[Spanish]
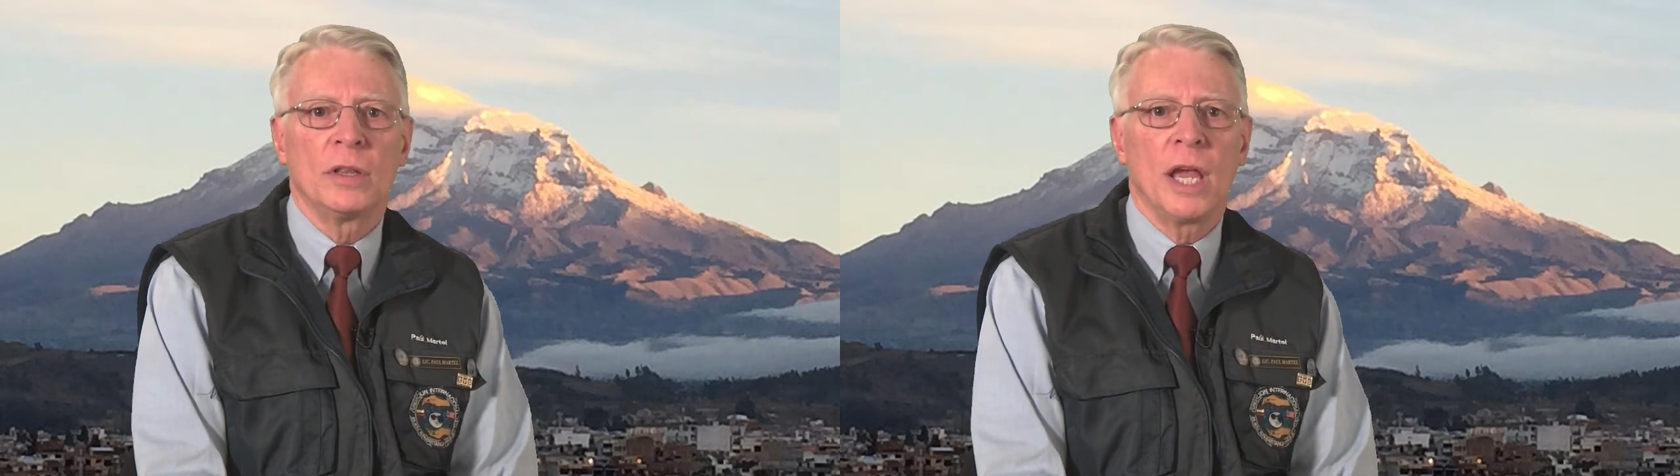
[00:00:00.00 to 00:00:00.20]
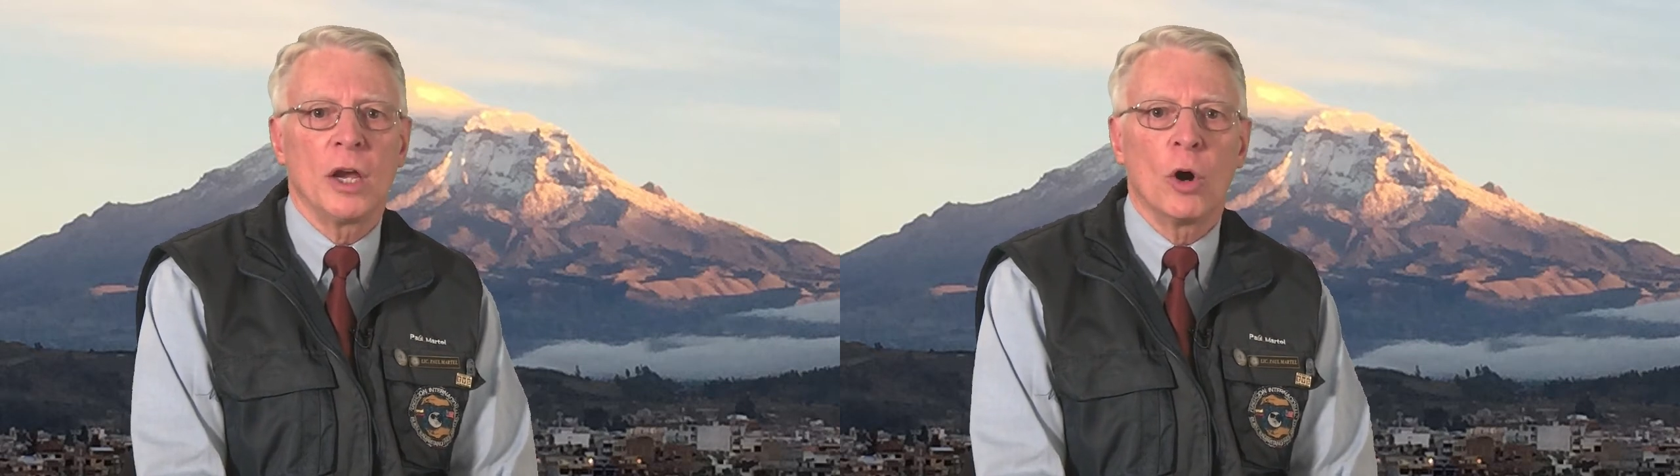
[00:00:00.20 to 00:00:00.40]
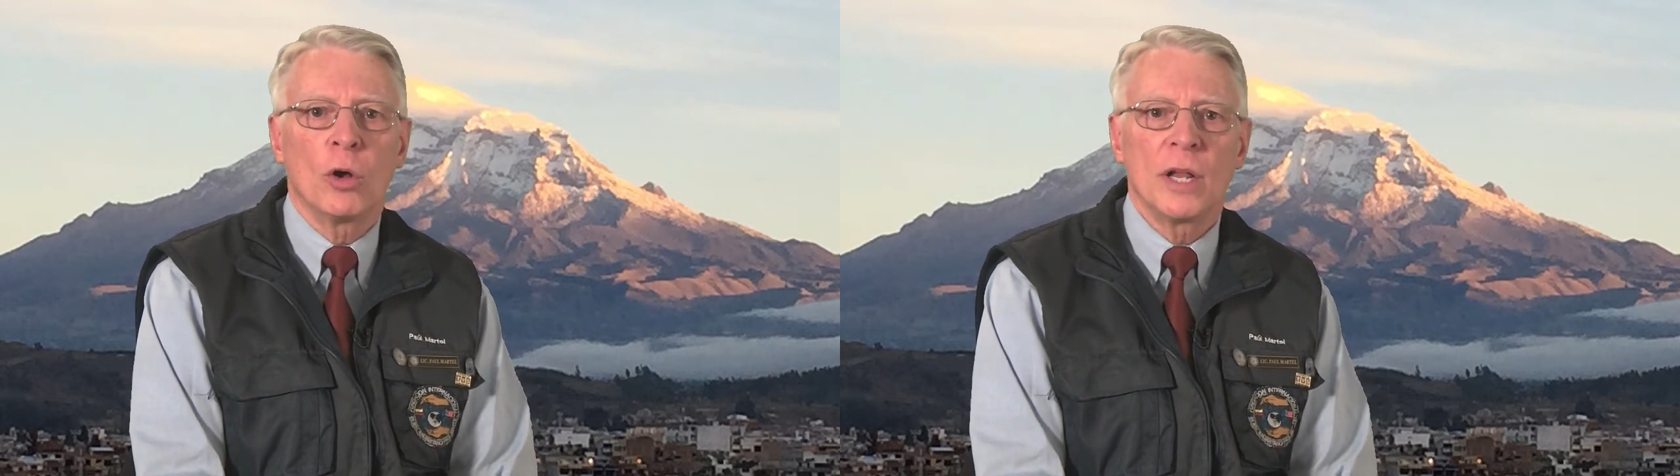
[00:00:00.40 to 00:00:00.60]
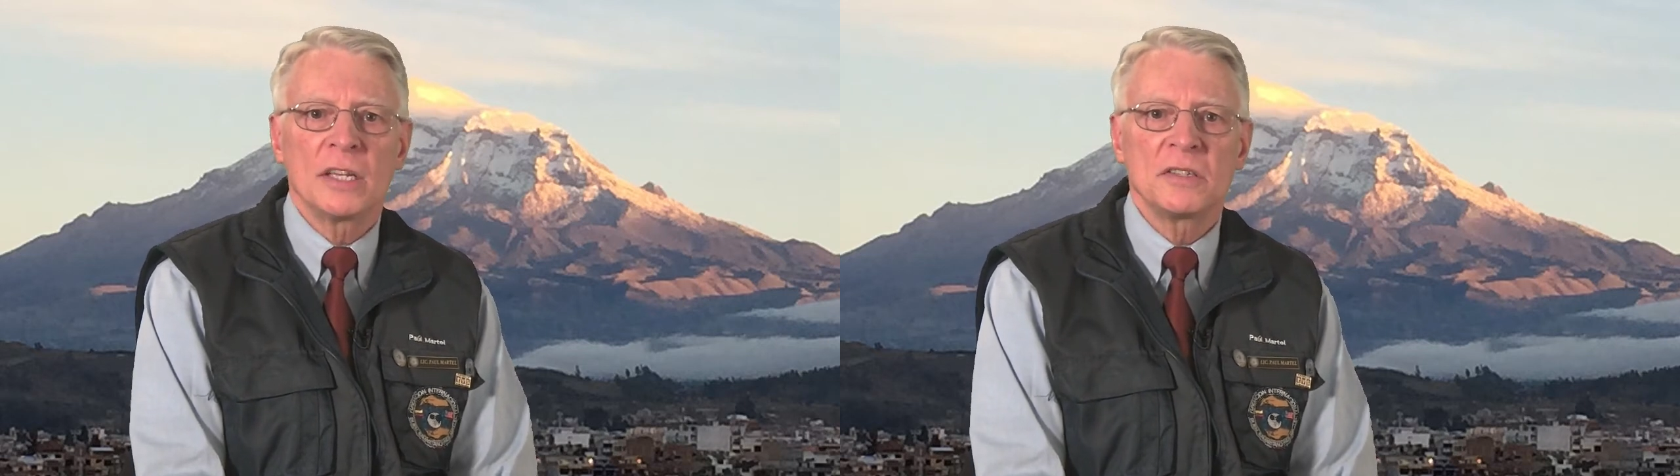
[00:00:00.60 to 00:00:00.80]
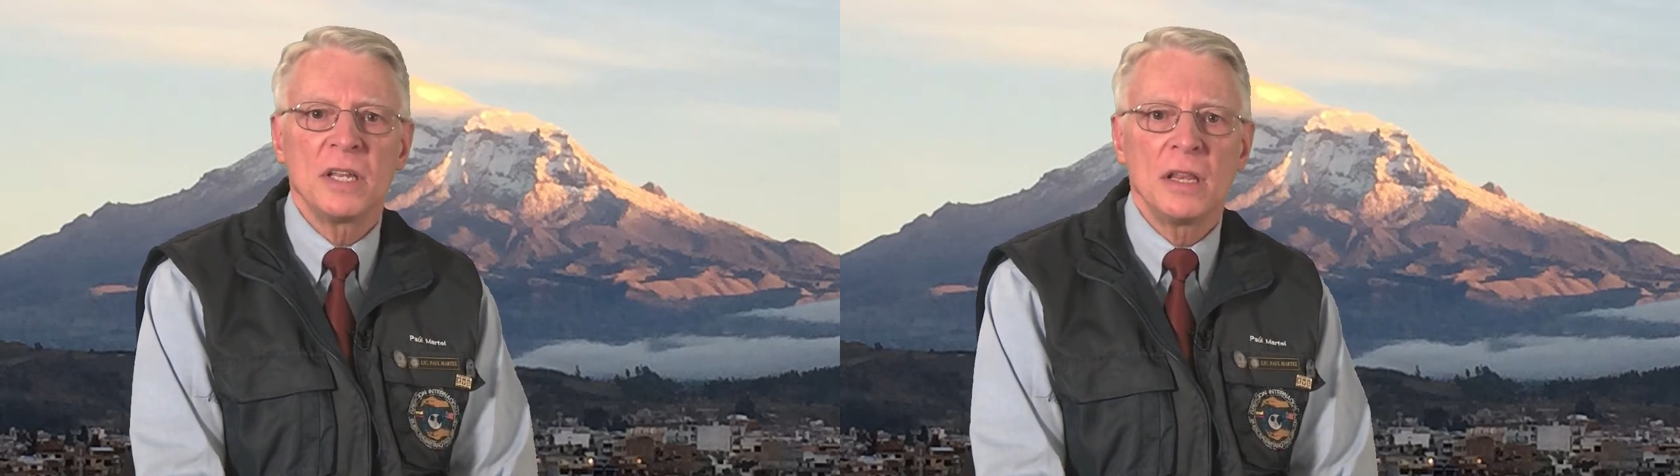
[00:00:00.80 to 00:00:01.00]
de
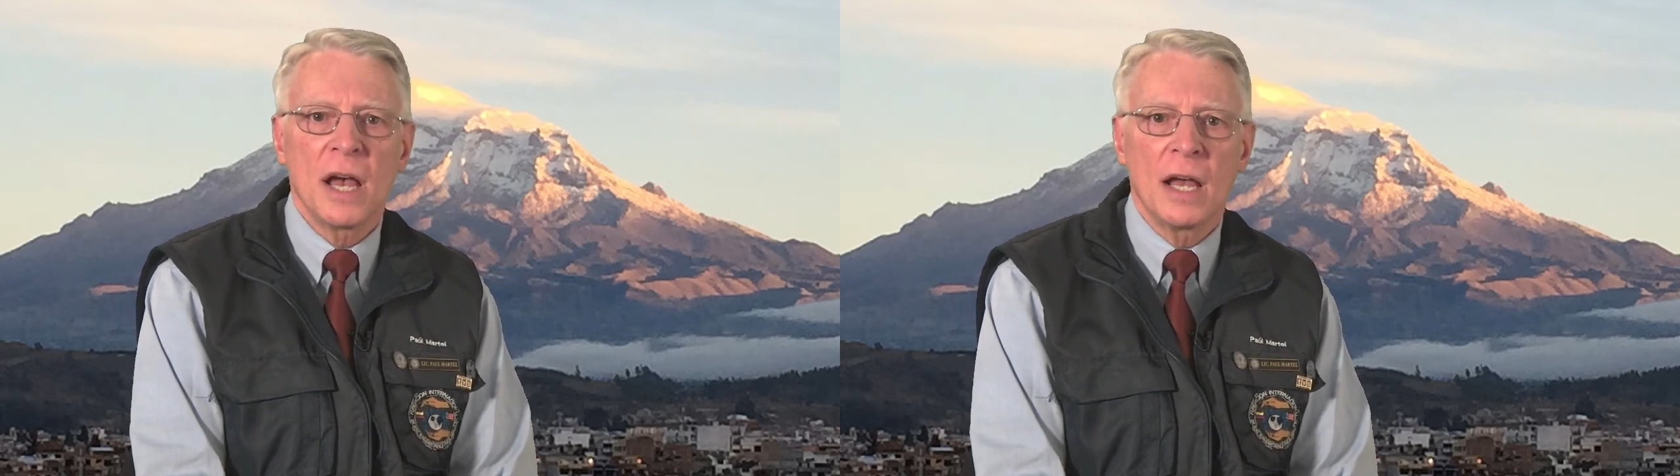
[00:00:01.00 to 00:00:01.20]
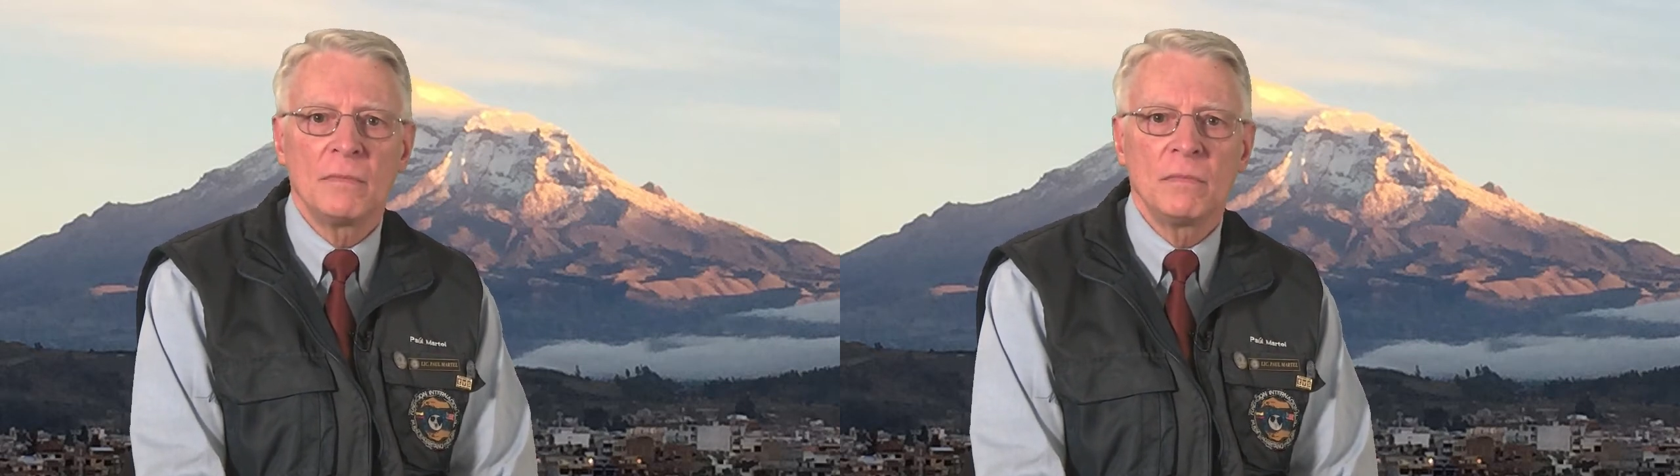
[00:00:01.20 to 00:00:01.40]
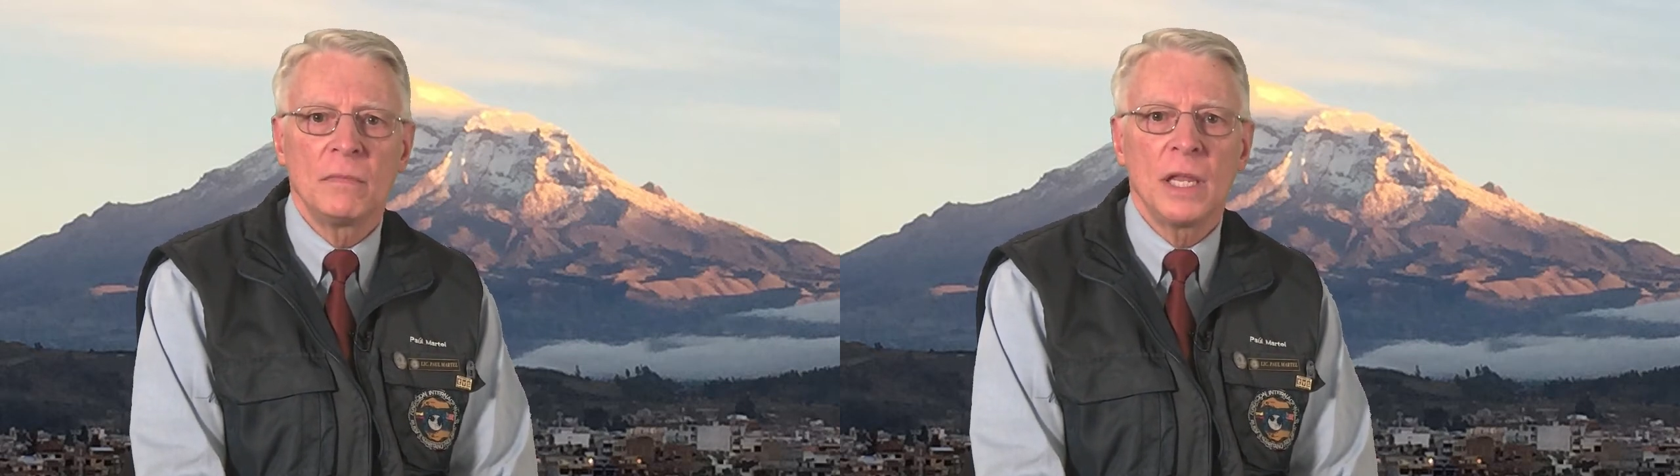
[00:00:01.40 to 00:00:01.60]
honestidad